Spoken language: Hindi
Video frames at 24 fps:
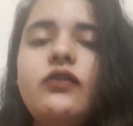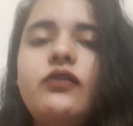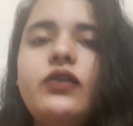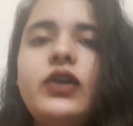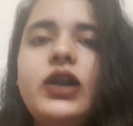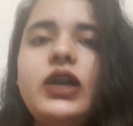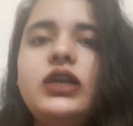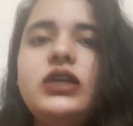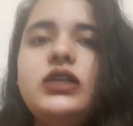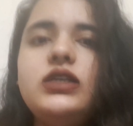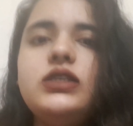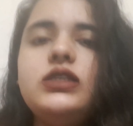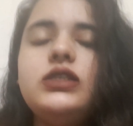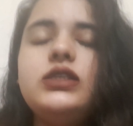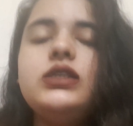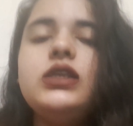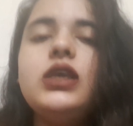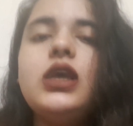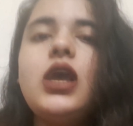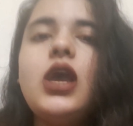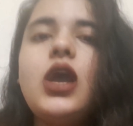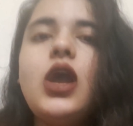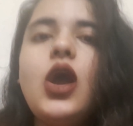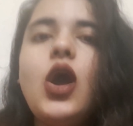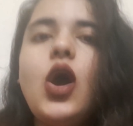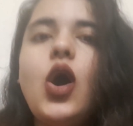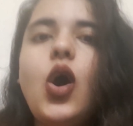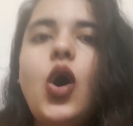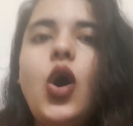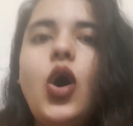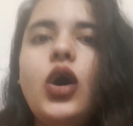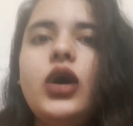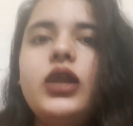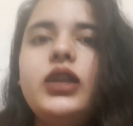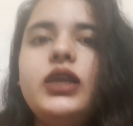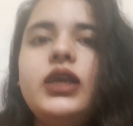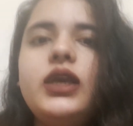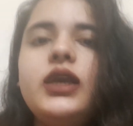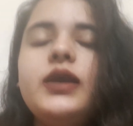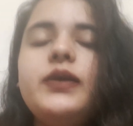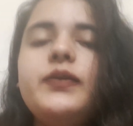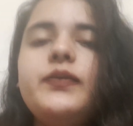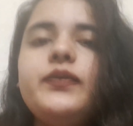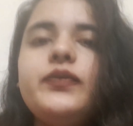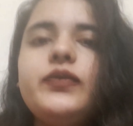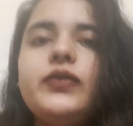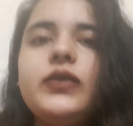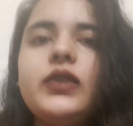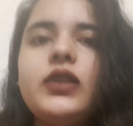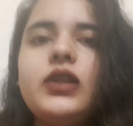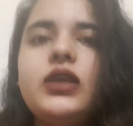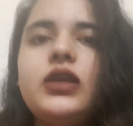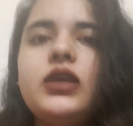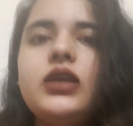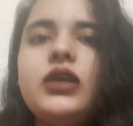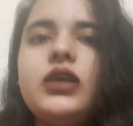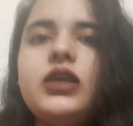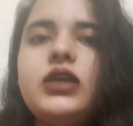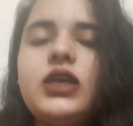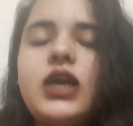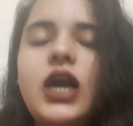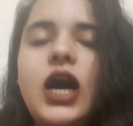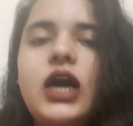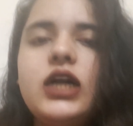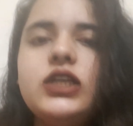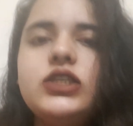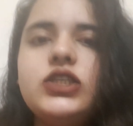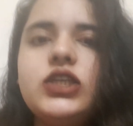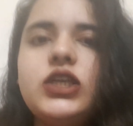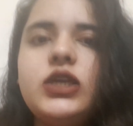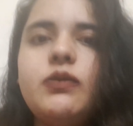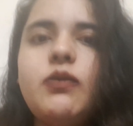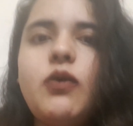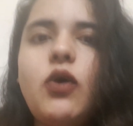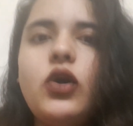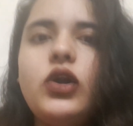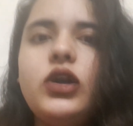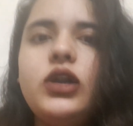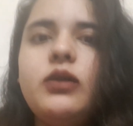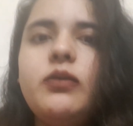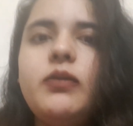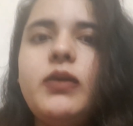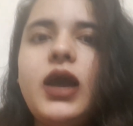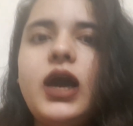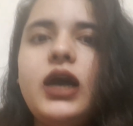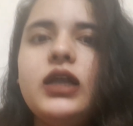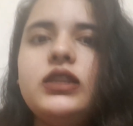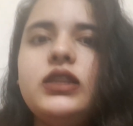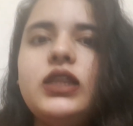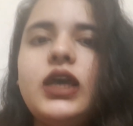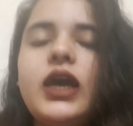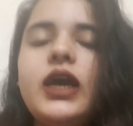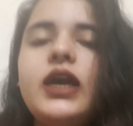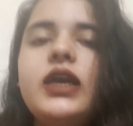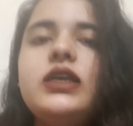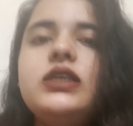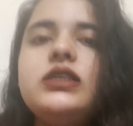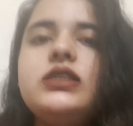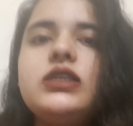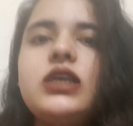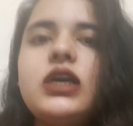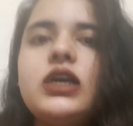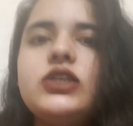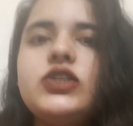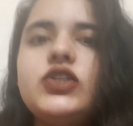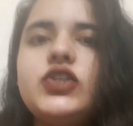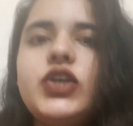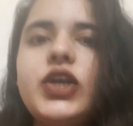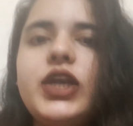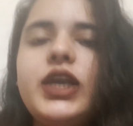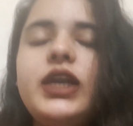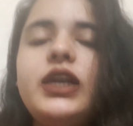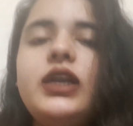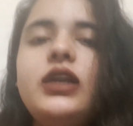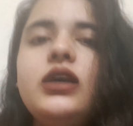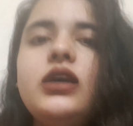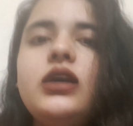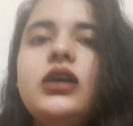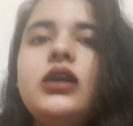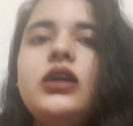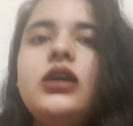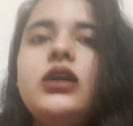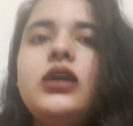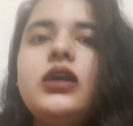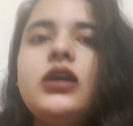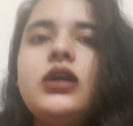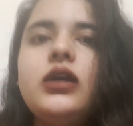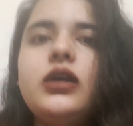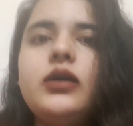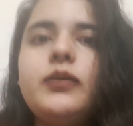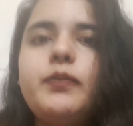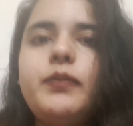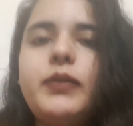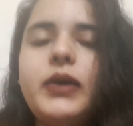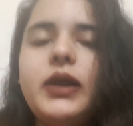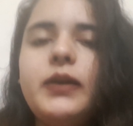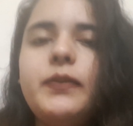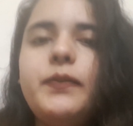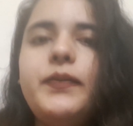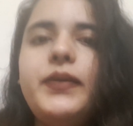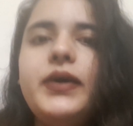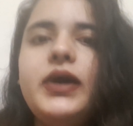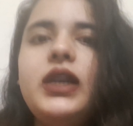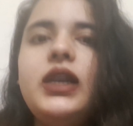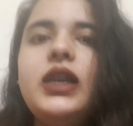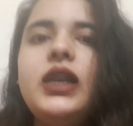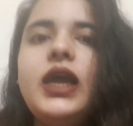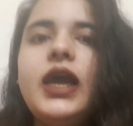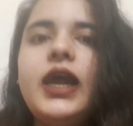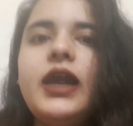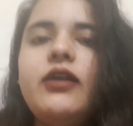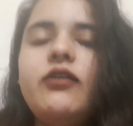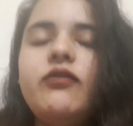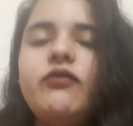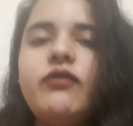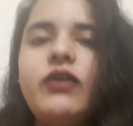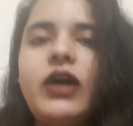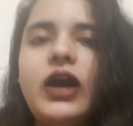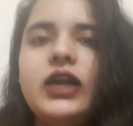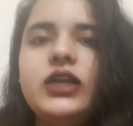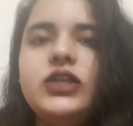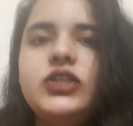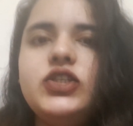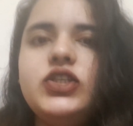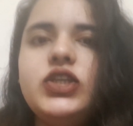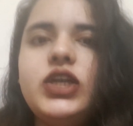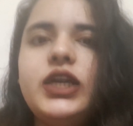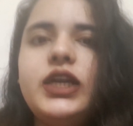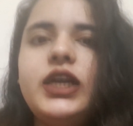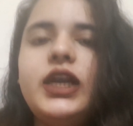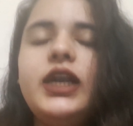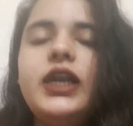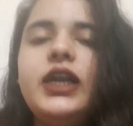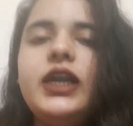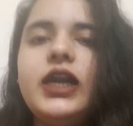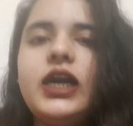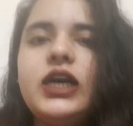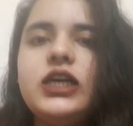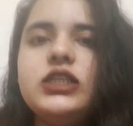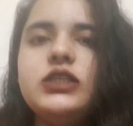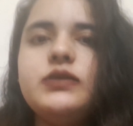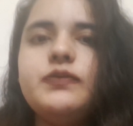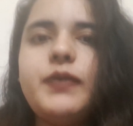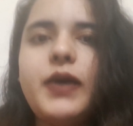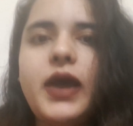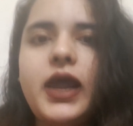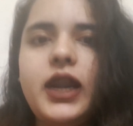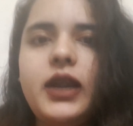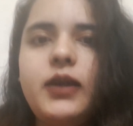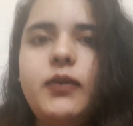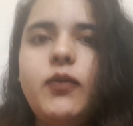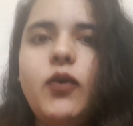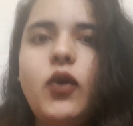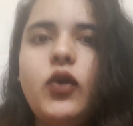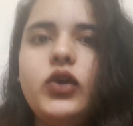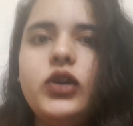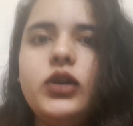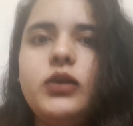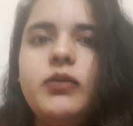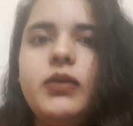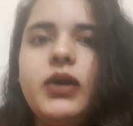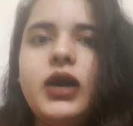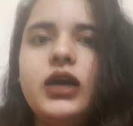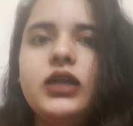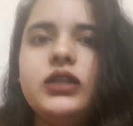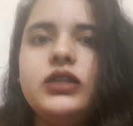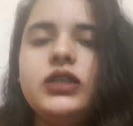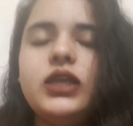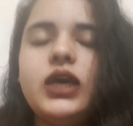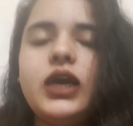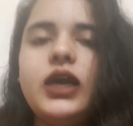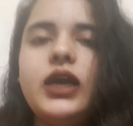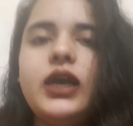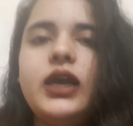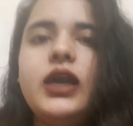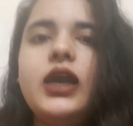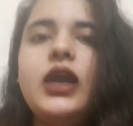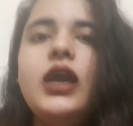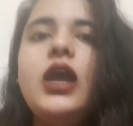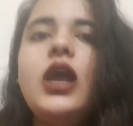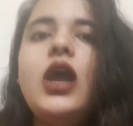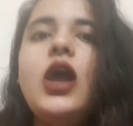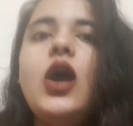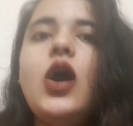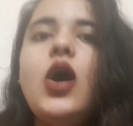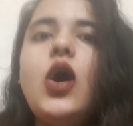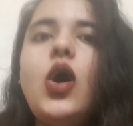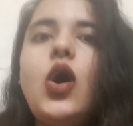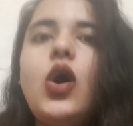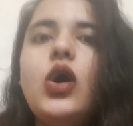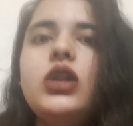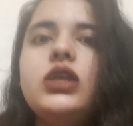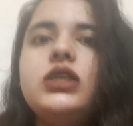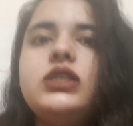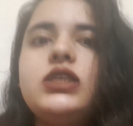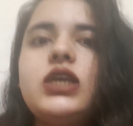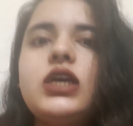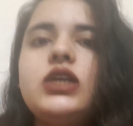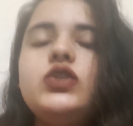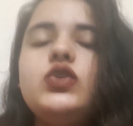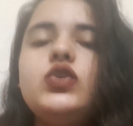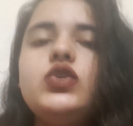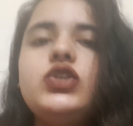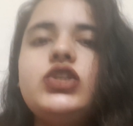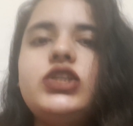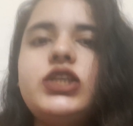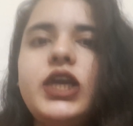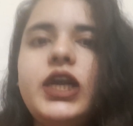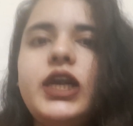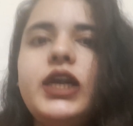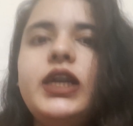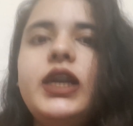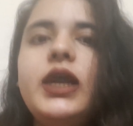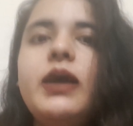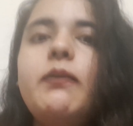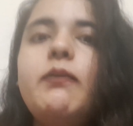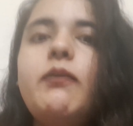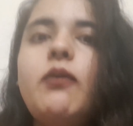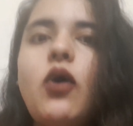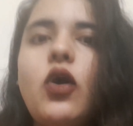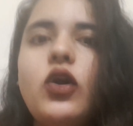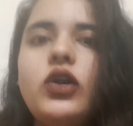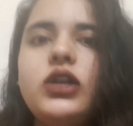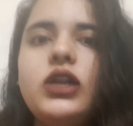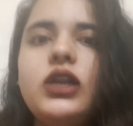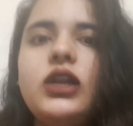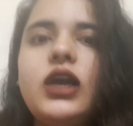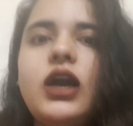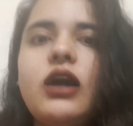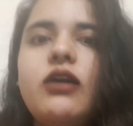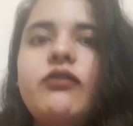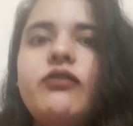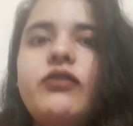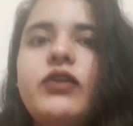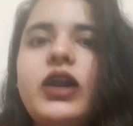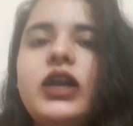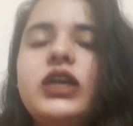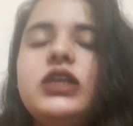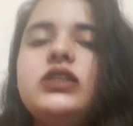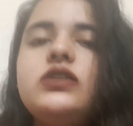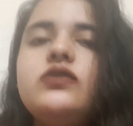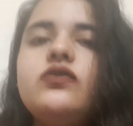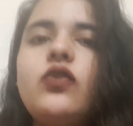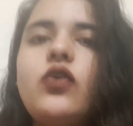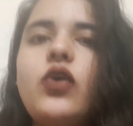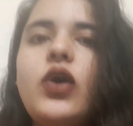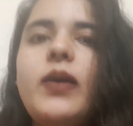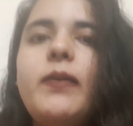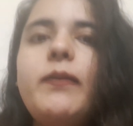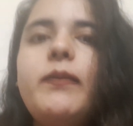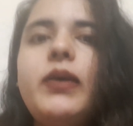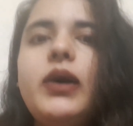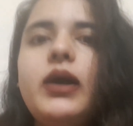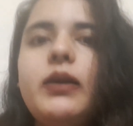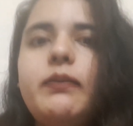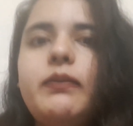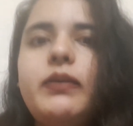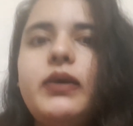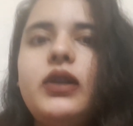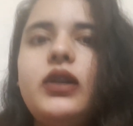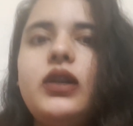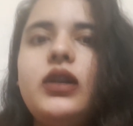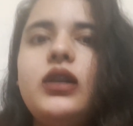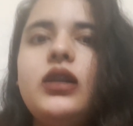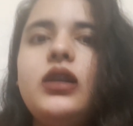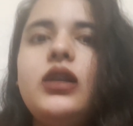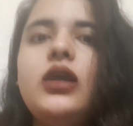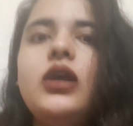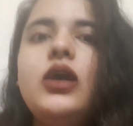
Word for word: फ्रेंड्स और ये कांच की बॉटल में आता है इसका शेड पर्पल एंड वाइट शेड है ट्रांसपेरेंट बॉटल में आता है और इसका जो शेड है बॉटल का फ्रेंड्स वो है पर्पल